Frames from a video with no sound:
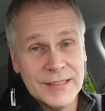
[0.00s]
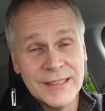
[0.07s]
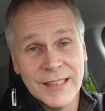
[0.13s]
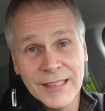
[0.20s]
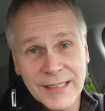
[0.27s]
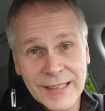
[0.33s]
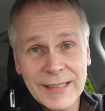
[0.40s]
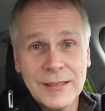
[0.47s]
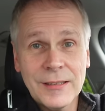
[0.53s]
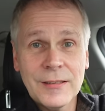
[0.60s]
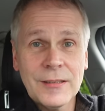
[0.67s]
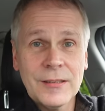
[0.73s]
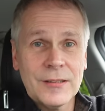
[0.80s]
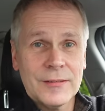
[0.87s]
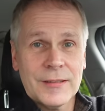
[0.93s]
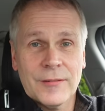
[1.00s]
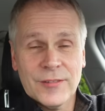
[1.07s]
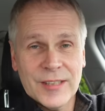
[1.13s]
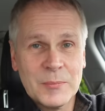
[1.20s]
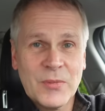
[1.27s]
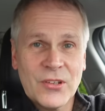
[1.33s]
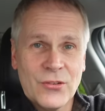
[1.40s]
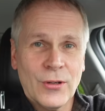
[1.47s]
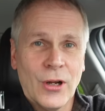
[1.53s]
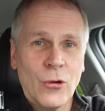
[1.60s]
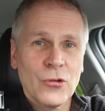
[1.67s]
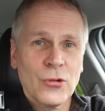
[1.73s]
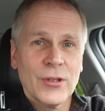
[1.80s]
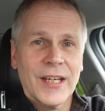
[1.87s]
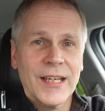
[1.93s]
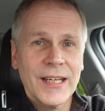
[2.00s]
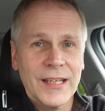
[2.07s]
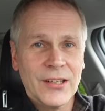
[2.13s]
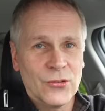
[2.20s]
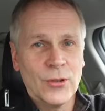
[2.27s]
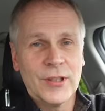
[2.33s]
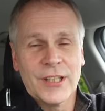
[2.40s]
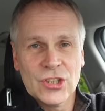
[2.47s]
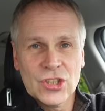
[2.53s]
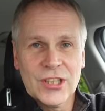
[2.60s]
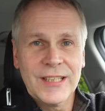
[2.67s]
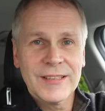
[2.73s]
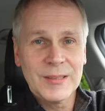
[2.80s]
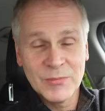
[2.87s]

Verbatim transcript: In der Regel, äh, da fährt man so ein Auto ja eher so in der Stadt,